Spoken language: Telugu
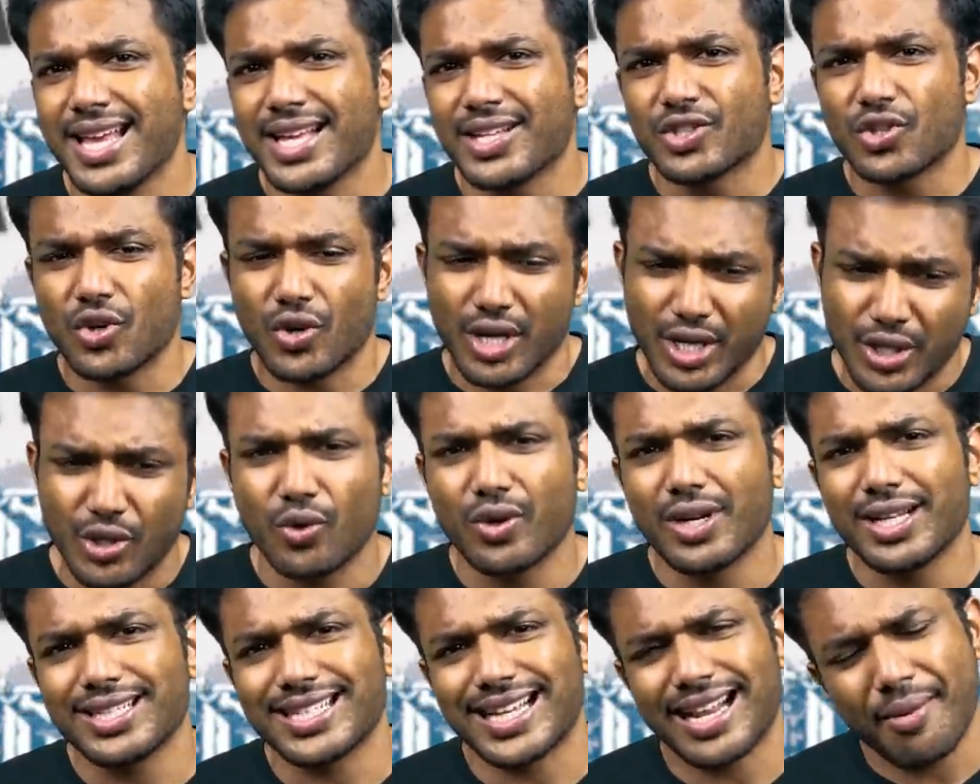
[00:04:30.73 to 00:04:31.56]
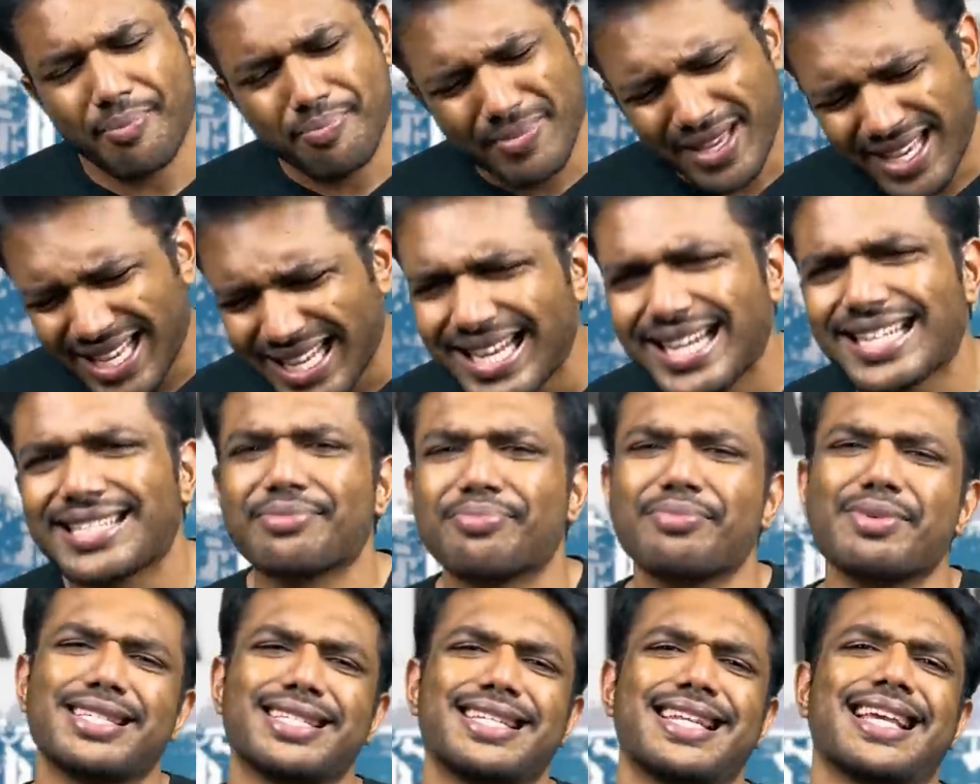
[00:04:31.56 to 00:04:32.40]
సో ఇది కూడా చాలా బిగినర్స్
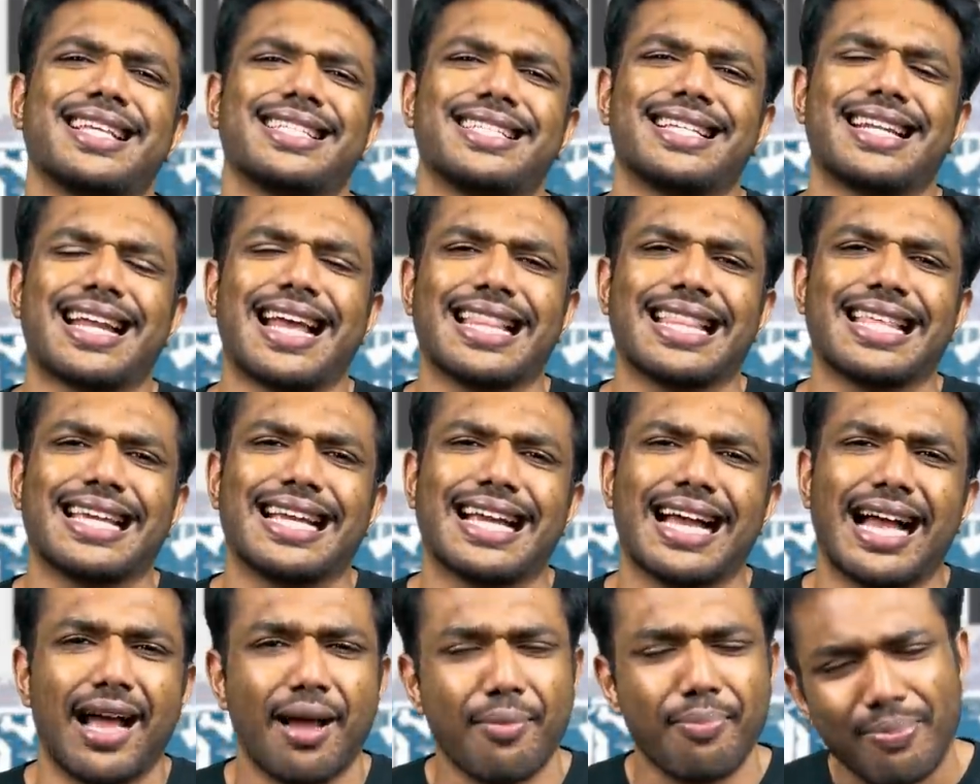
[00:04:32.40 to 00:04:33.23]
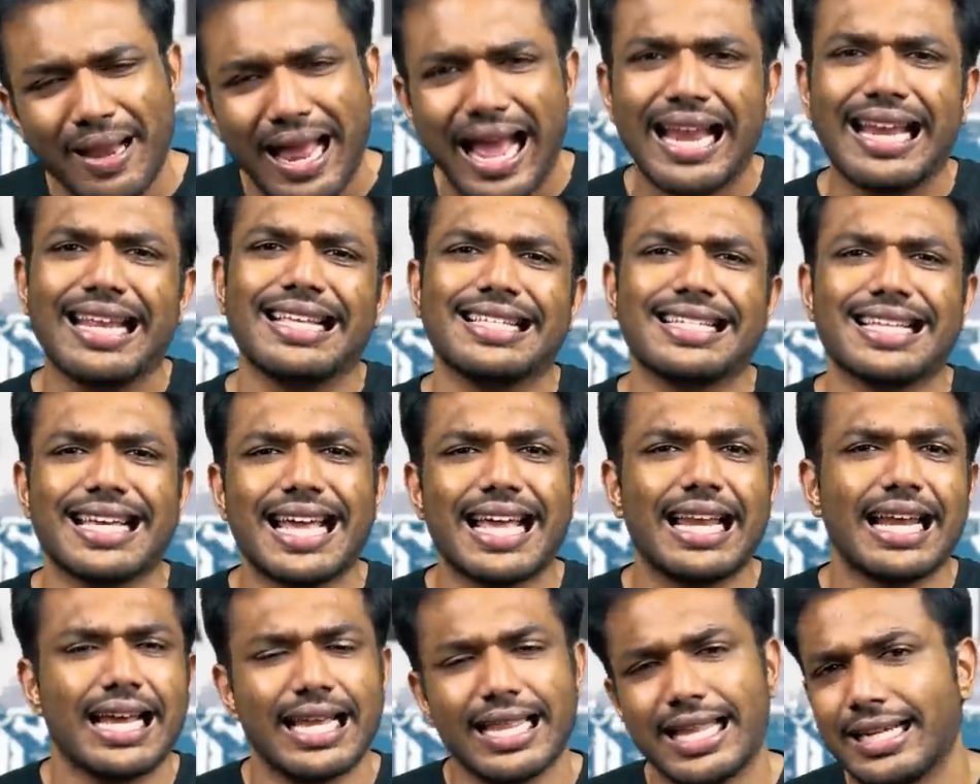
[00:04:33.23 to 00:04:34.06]
మిస్టేక్స్ రాదిక ప్లానింగ్
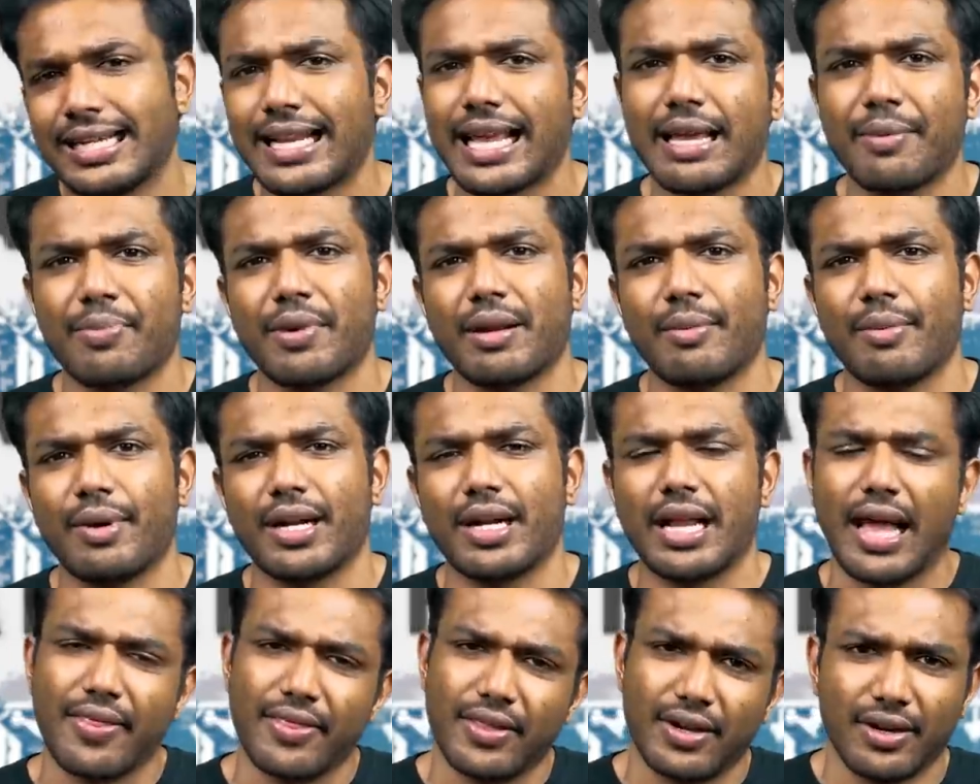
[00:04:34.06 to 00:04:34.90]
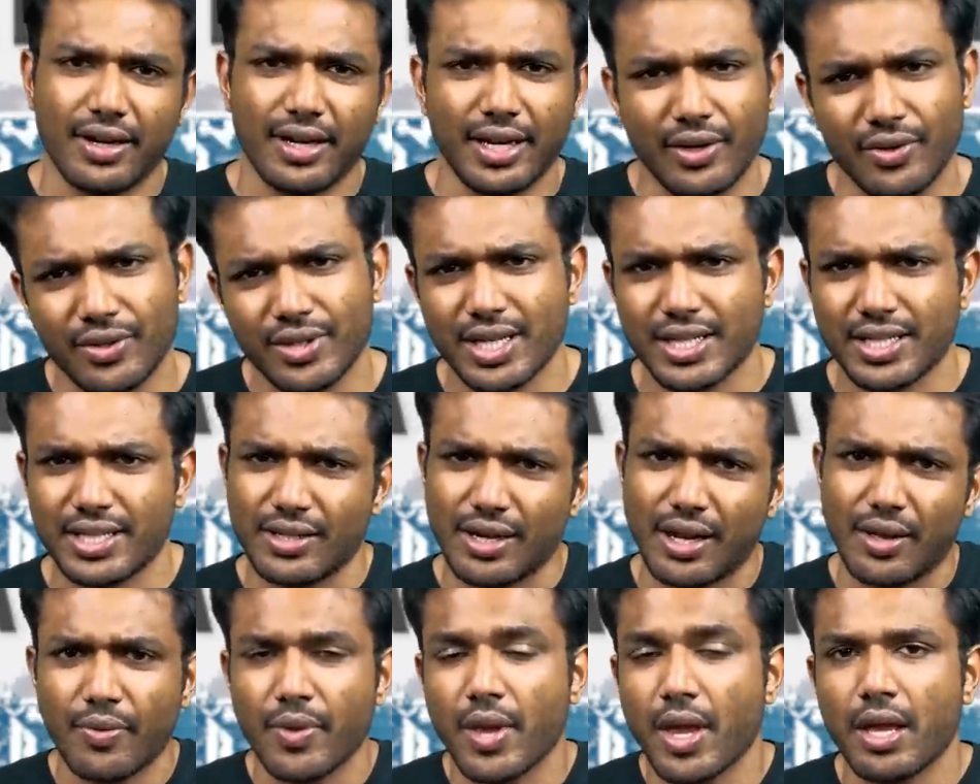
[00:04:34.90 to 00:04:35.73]
చేయాలి కదా టైప్ అనమాట అందరం నేను
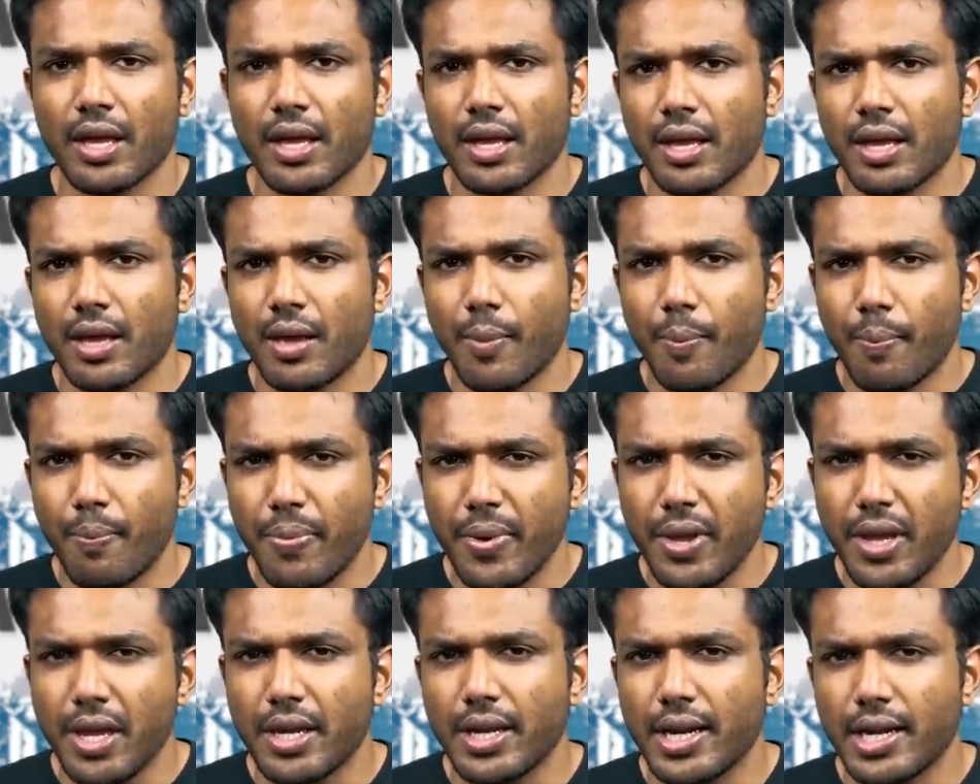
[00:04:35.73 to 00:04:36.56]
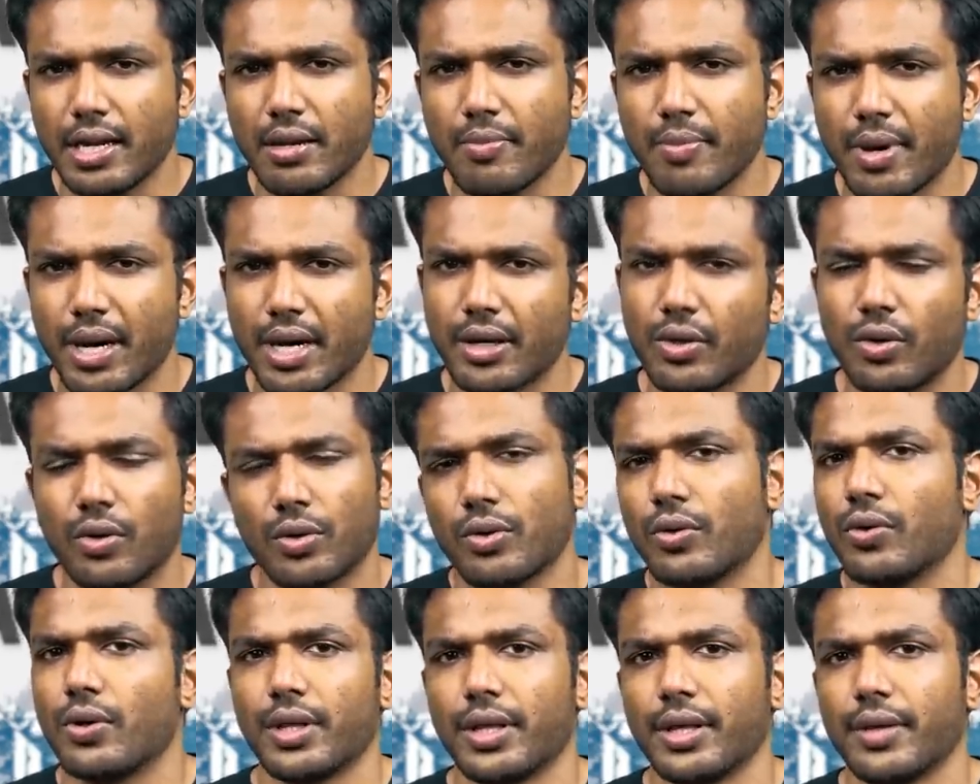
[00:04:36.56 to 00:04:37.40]
చేసిన పీనట్ బటర్
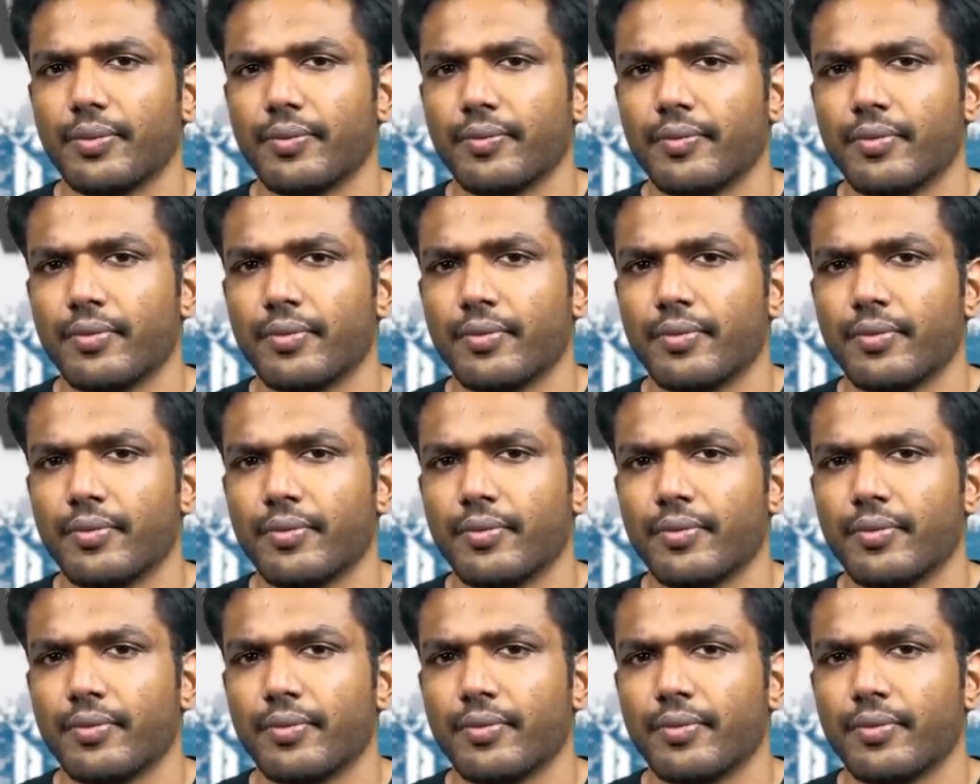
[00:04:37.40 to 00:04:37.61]
ఒకటి ఉంటుంది